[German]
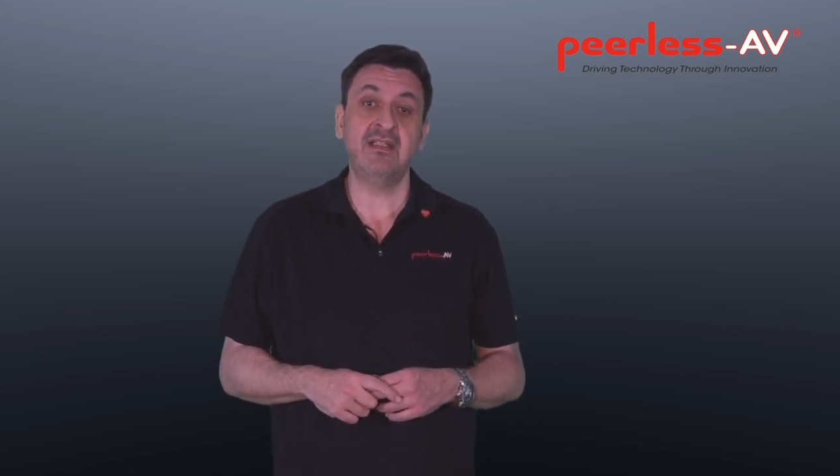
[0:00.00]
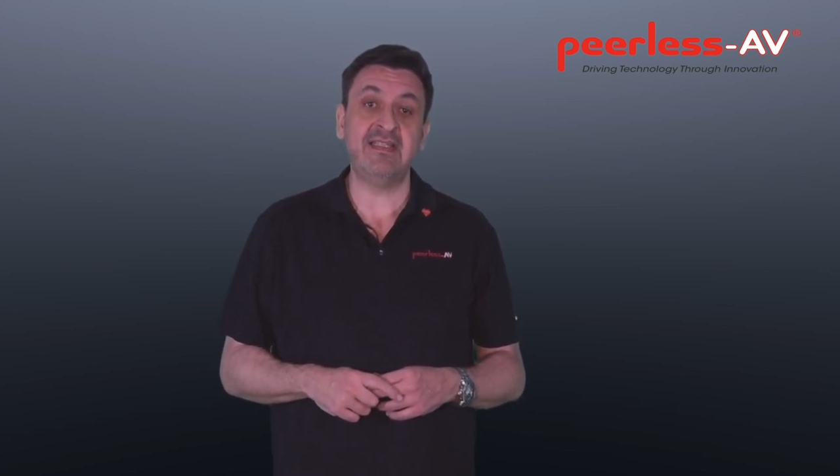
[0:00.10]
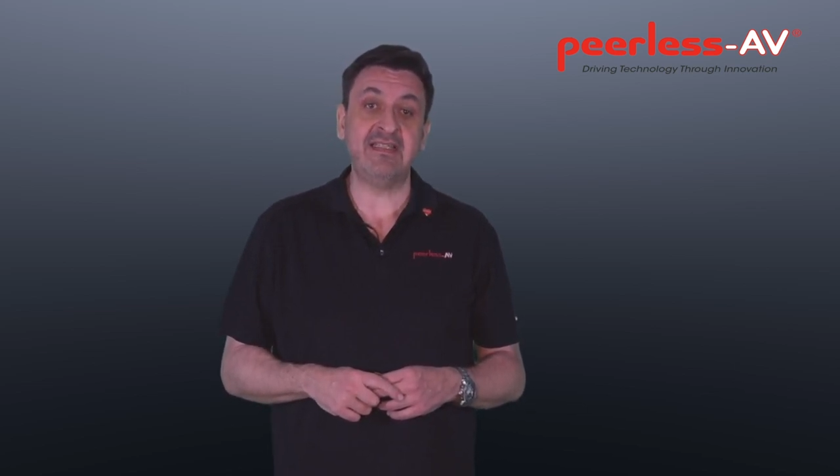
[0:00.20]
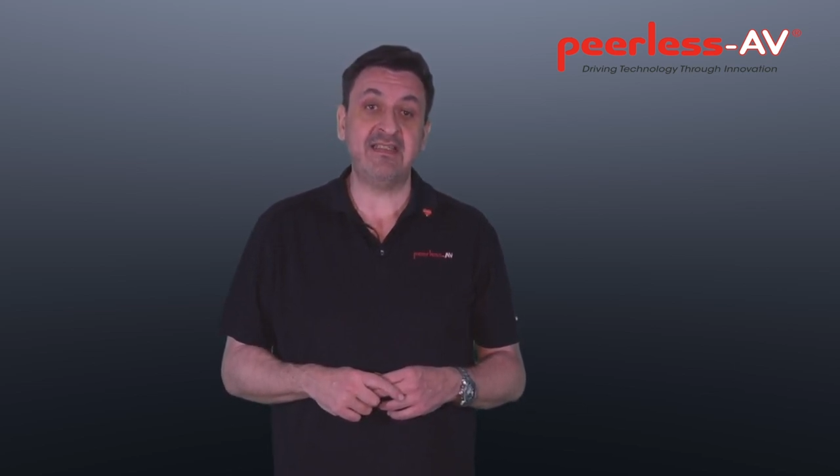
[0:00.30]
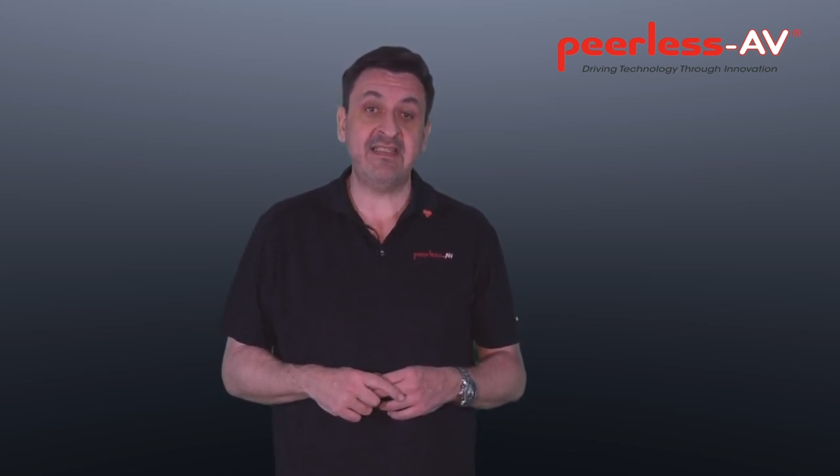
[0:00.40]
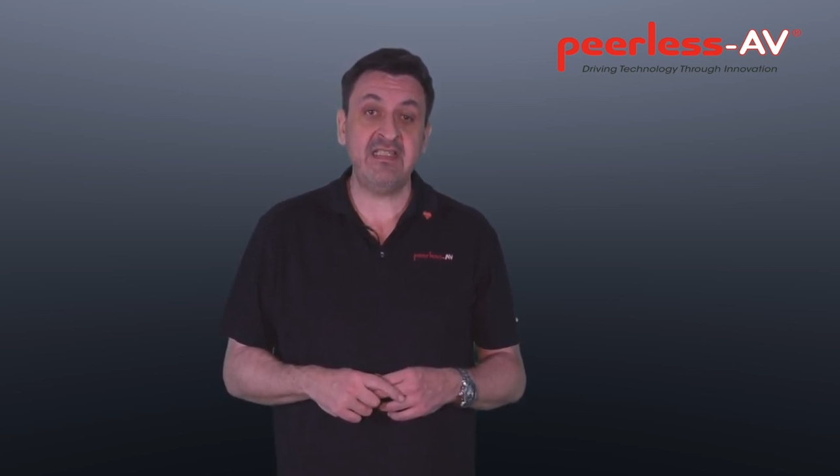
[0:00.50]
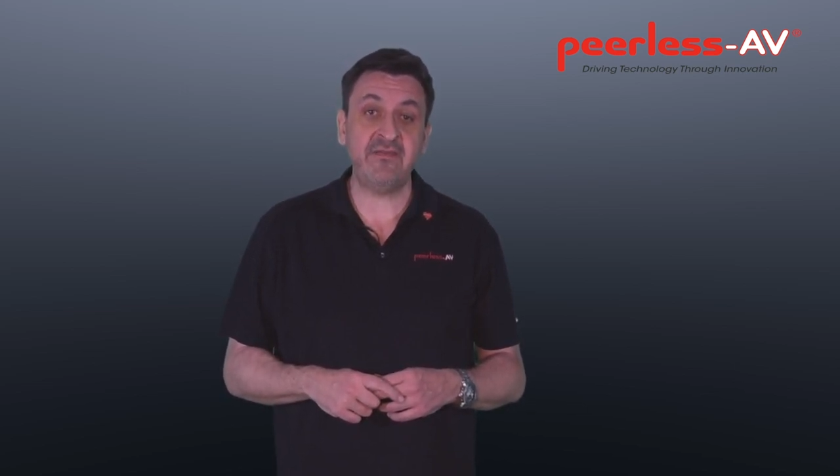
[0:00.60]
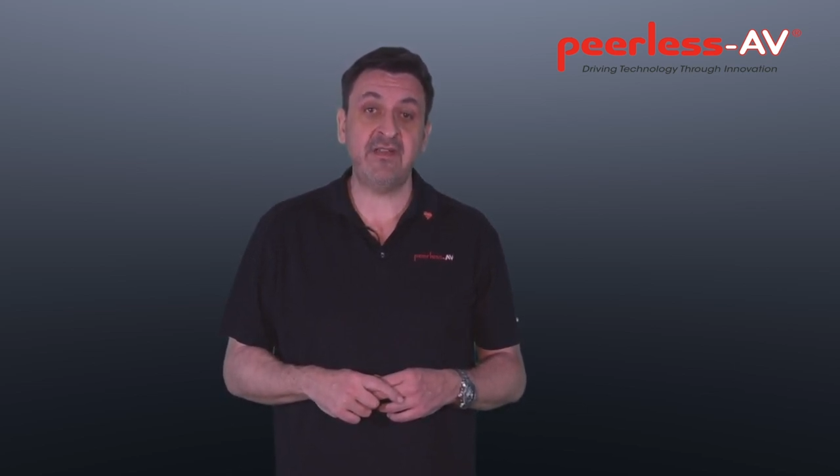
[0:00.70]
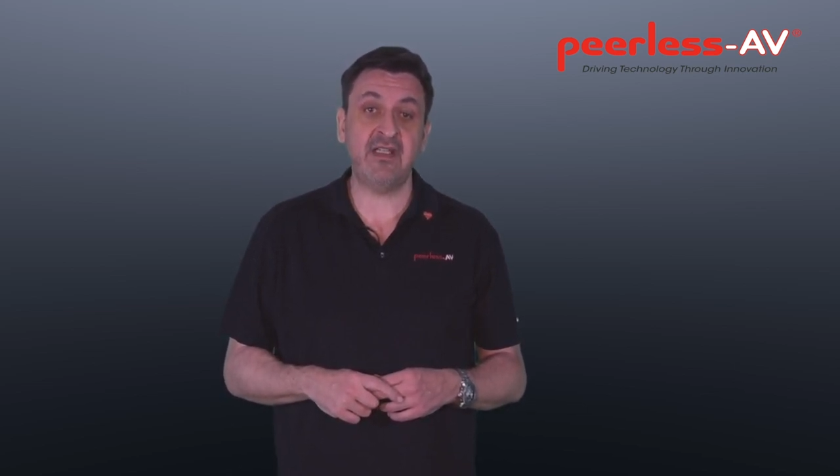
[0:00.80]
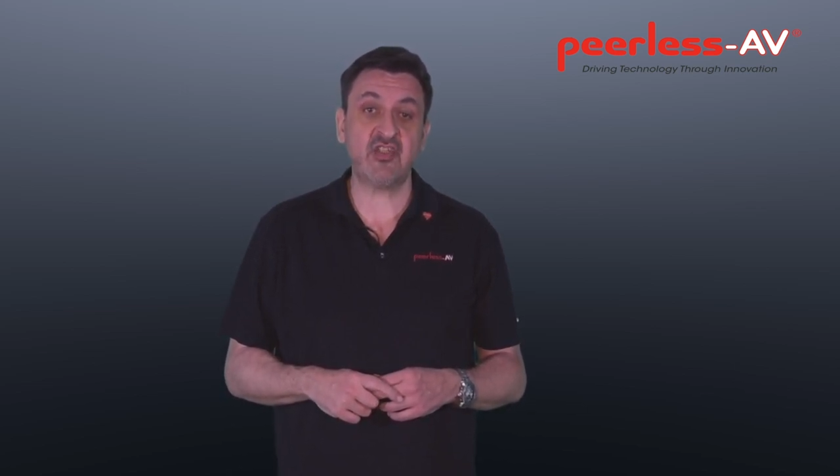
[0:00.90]
Die
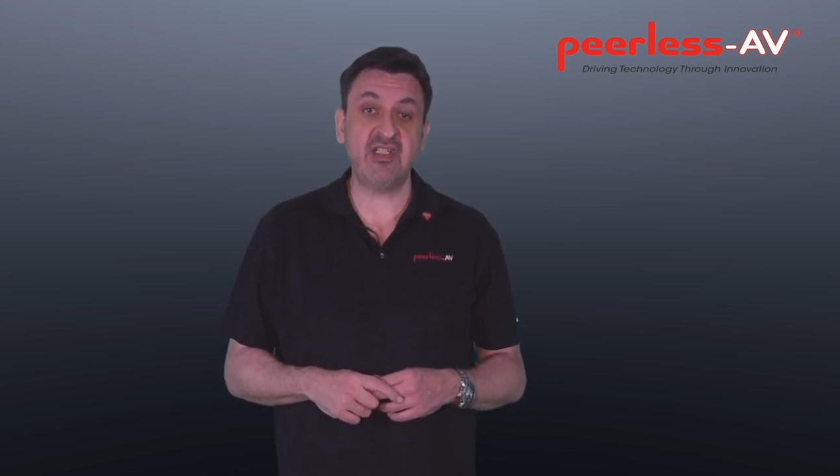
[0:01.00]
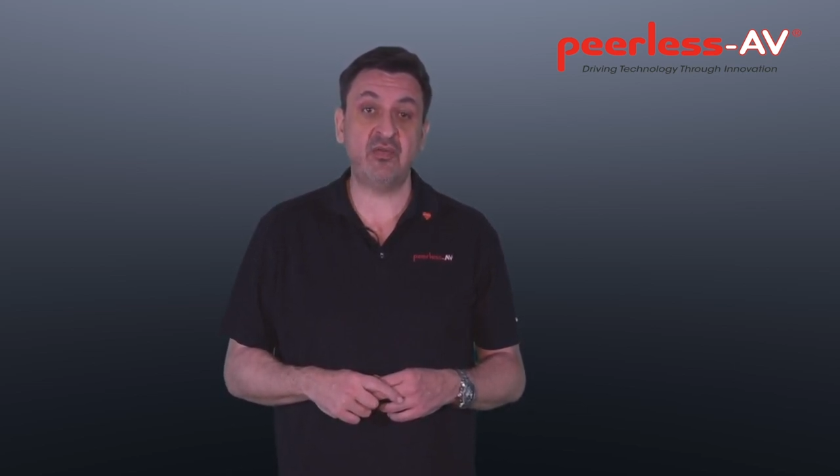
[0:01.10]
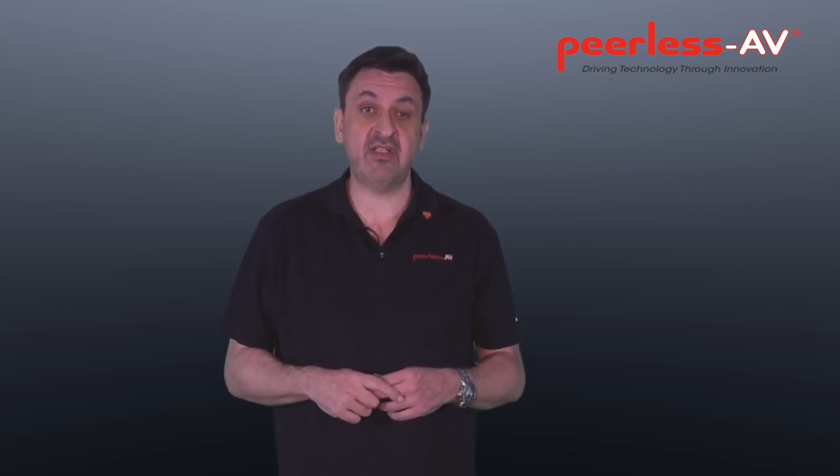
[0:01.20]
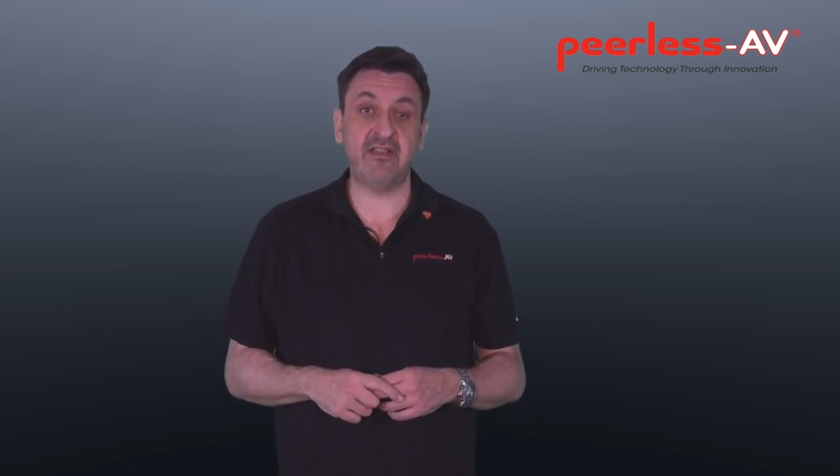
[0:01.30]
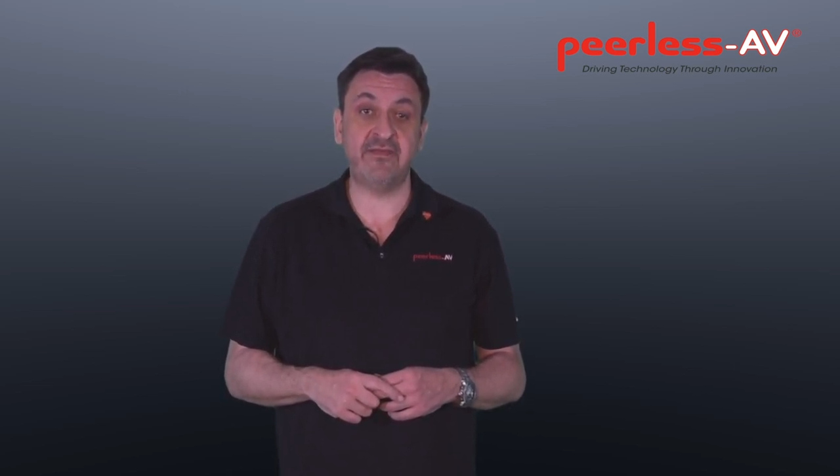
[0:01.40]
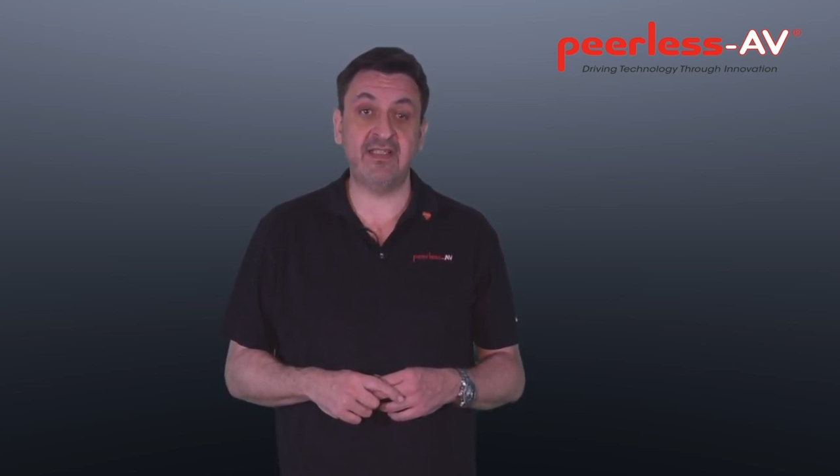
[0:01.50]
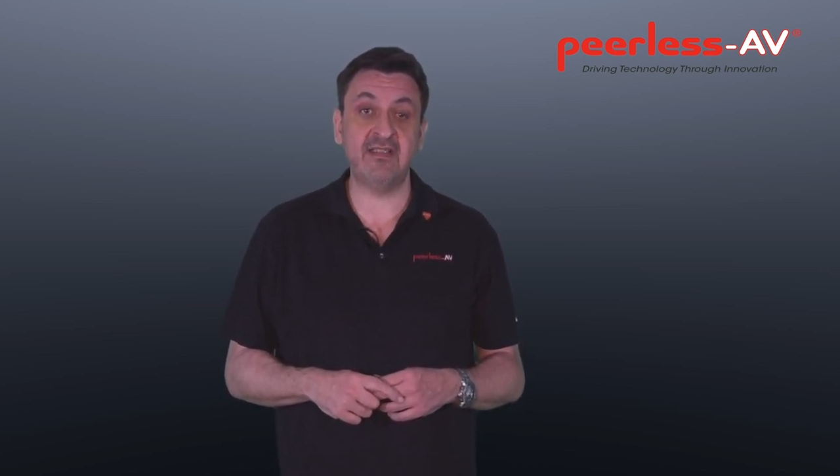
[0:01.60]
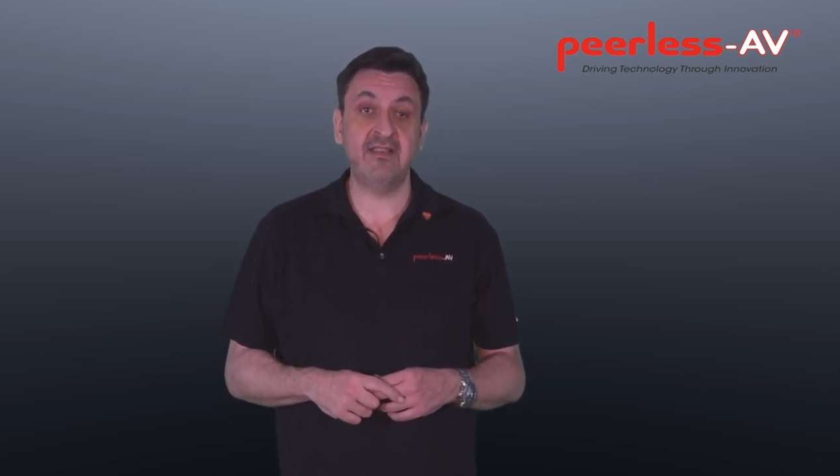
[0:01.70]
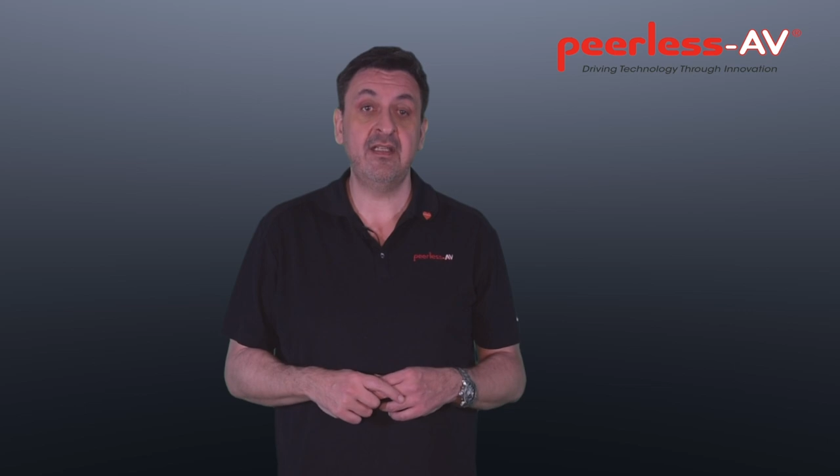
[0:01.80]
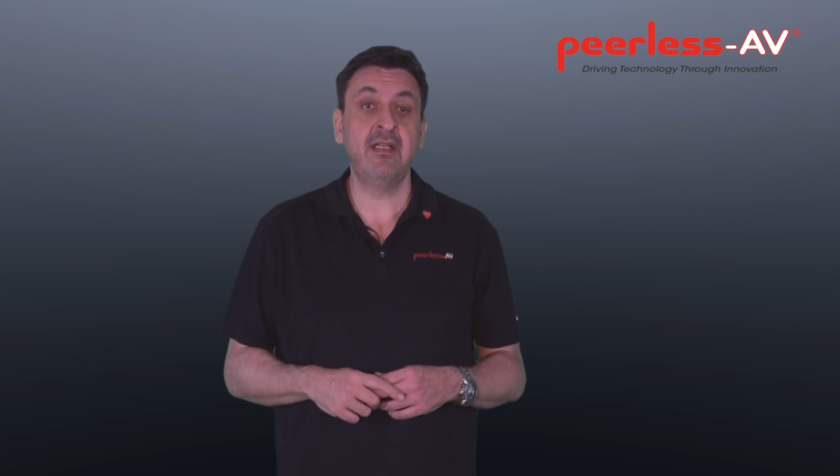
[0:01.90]
Tiefeneinstellung einer Wand